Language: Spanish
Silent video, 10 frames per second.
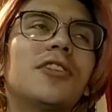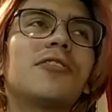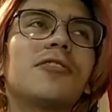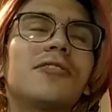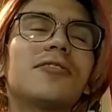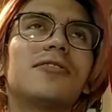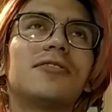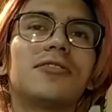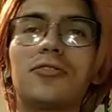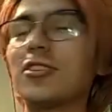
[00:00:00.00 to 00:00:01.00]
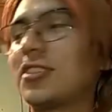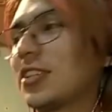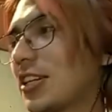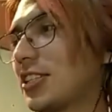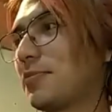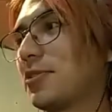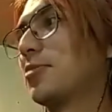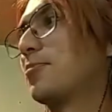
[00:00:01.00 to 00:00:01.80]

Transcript: todo, todo ese crecimiento?